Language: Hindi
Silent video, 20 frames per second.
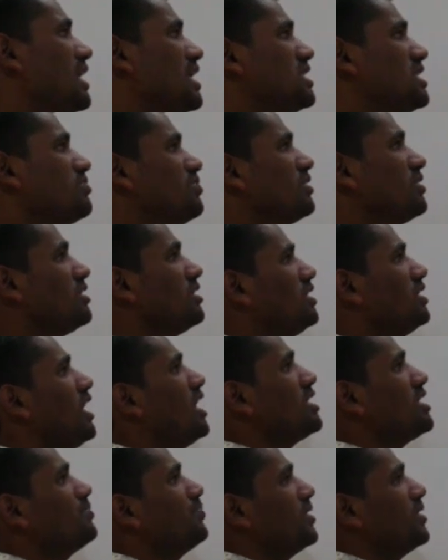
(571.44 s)
के अंश में
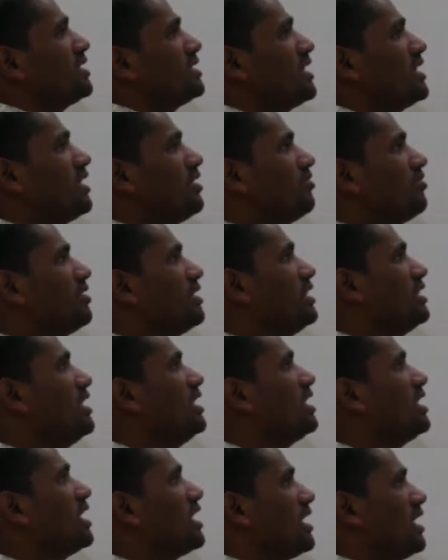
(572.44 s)
10 परसेंट
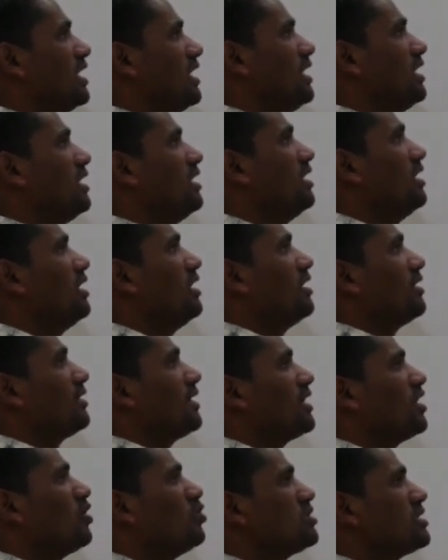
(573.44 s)
वृद्धि करने
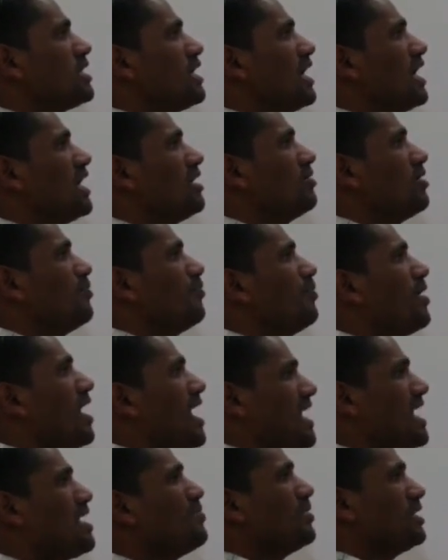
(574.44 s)
तथा उसके हार में
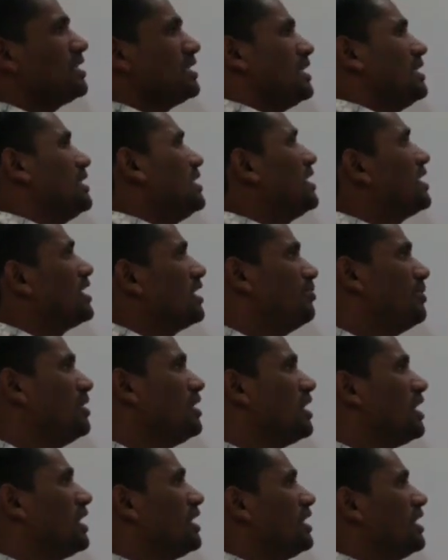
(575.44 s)
12 परसेंट की
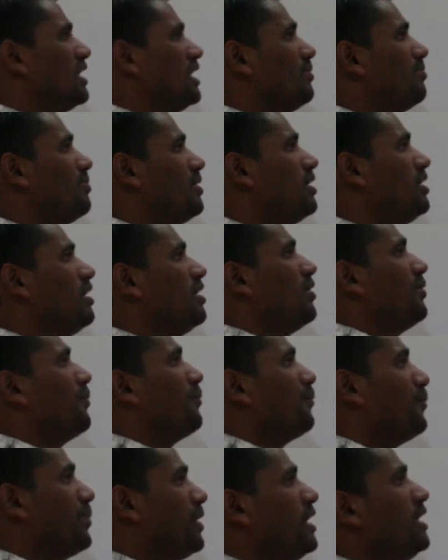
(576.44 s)
कमी कर देने पर
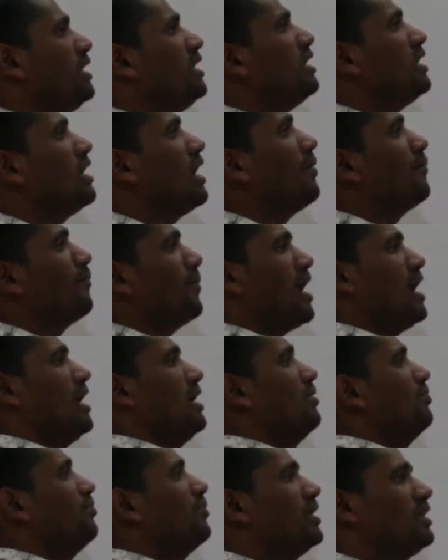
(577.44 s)
भिन्न का
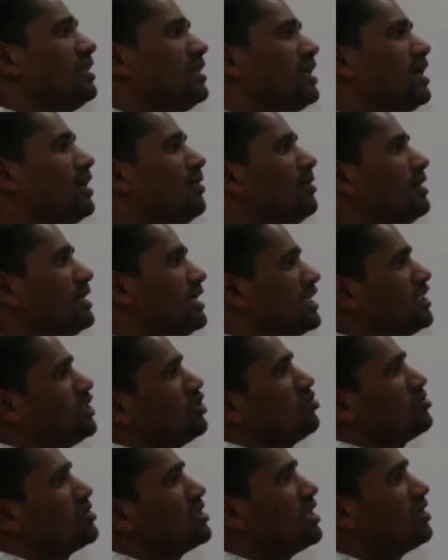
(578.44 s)
मान 15 बटे
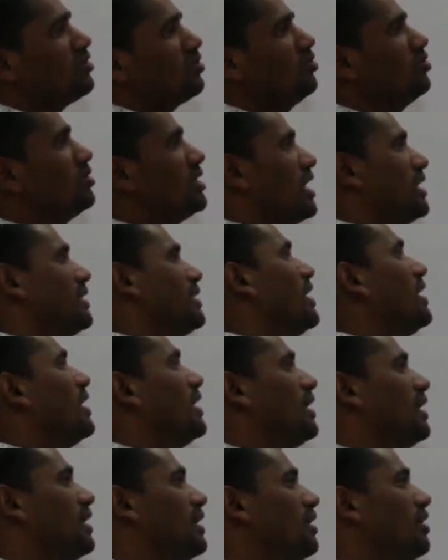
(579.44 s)
चौसठ हो जाता
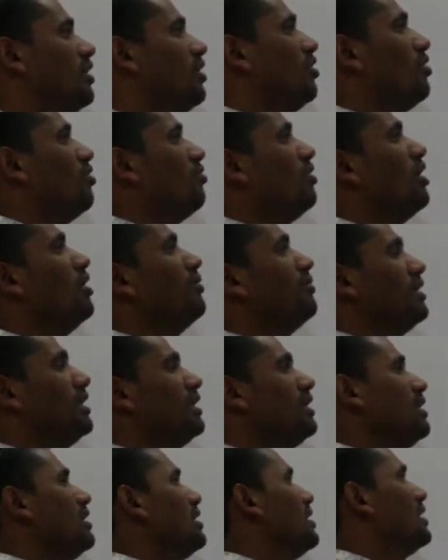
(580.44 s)
है वह
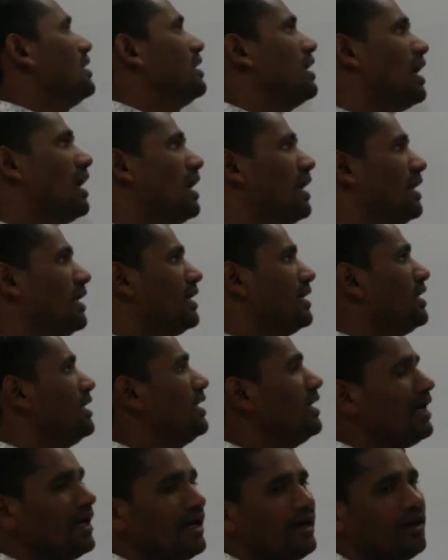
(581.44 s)
भिन्न क्या है
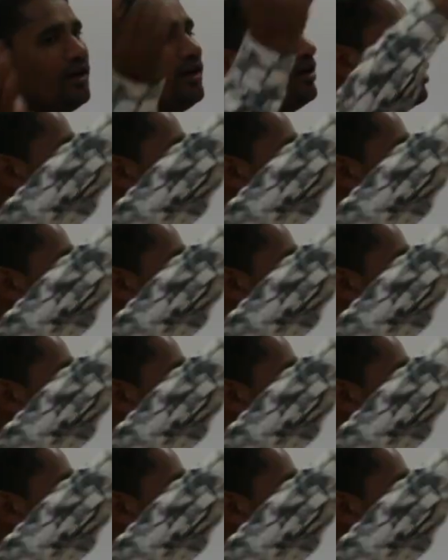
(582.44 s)
ठीक है